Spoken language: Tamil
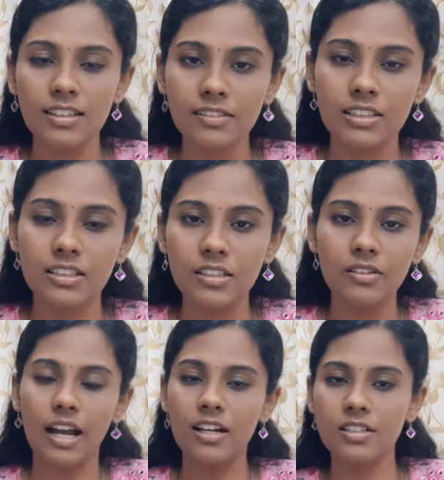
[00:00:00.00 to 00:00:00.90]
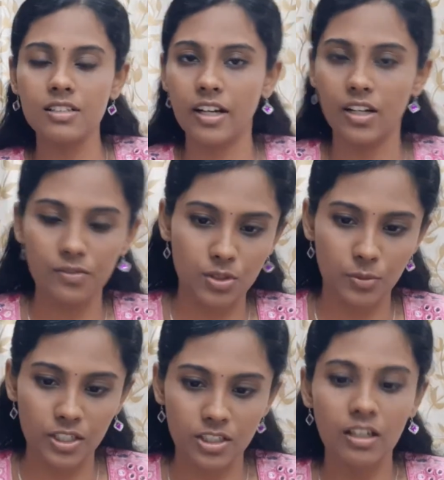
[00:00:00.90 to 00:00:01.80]
அது வந்துட்டு ஒரு ஆன்ஷியஸ் கைண்ட் ஆஃப்
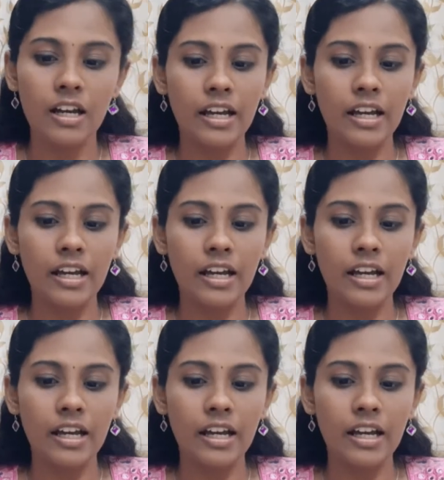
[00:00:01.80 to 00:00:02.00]
சுச்சுவேஷன்